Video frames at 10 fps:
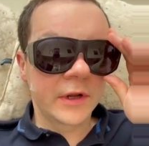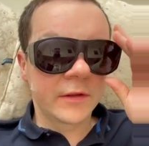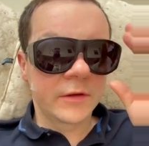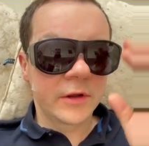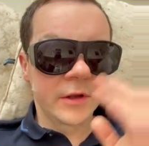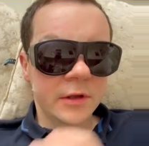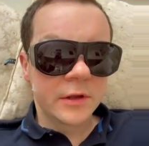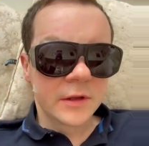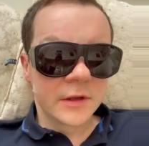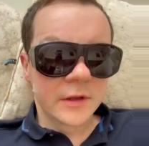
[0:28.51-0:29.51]
Estoy
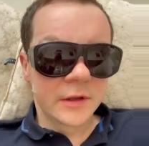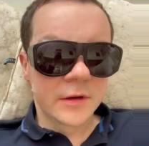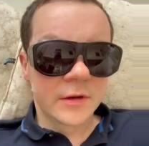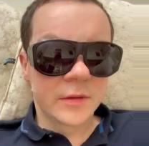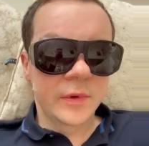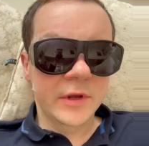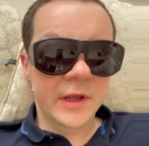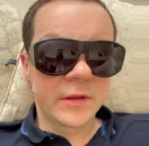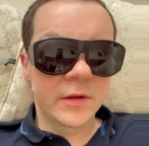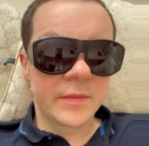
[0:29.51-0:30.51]
eh, no
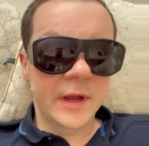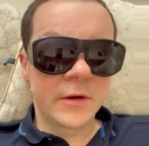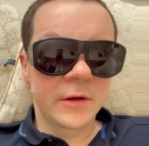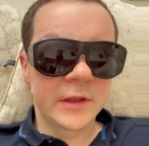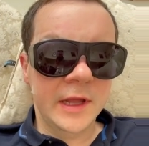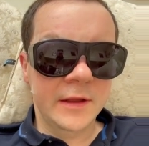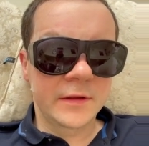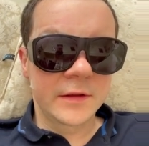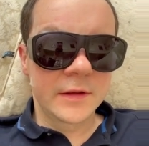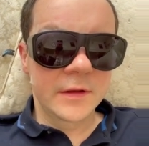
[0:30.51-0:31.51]
poniéndome
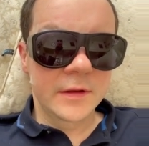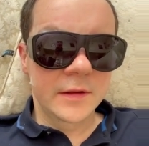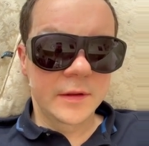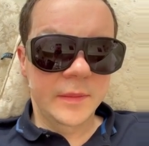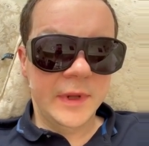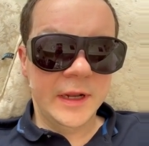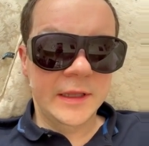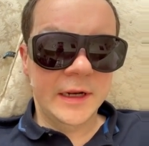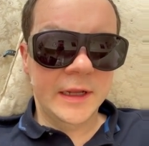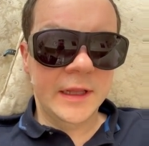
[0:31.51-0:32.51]
gotas para
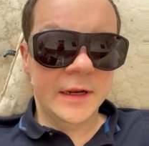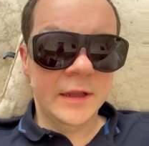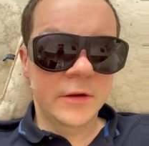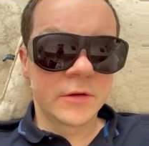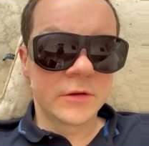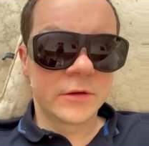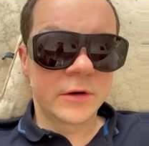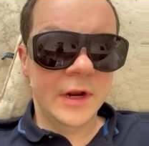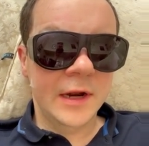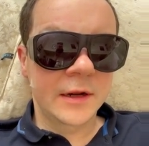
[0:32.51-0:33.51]
tratar de
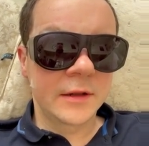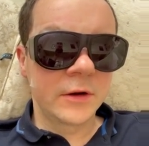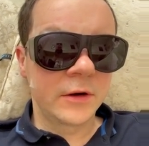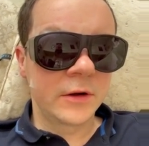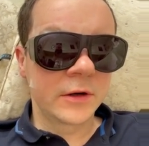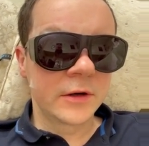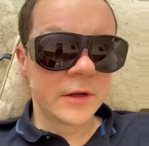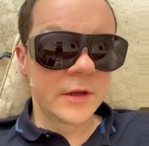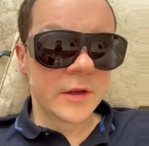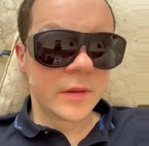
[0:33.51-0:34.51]
controlar el dolor
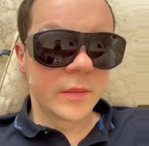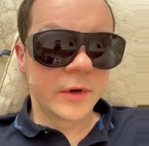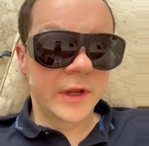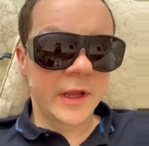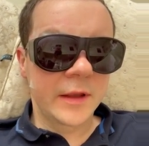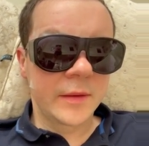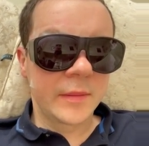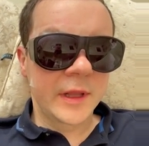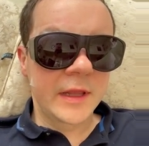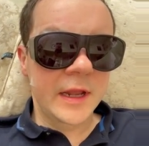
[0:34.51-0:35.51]
porque
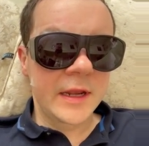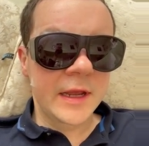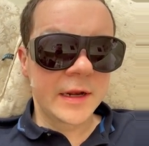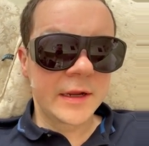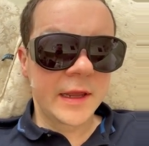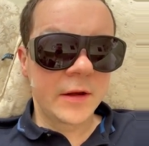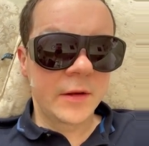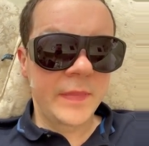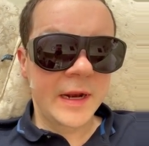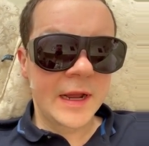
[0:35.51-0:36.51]
me tenían que
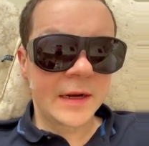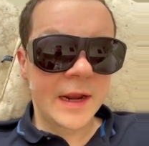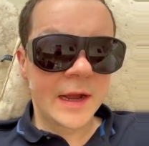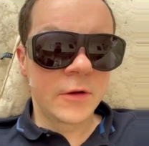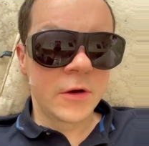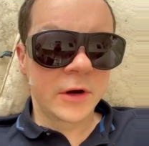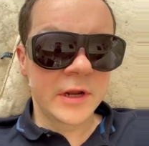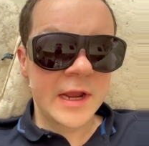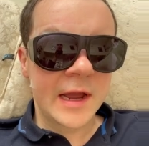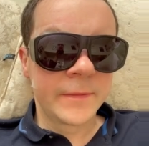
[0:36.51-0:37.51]
operar la
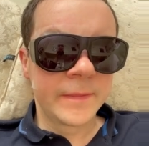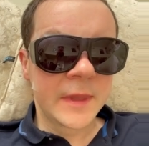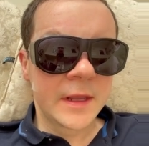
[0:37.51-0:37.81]
córnea.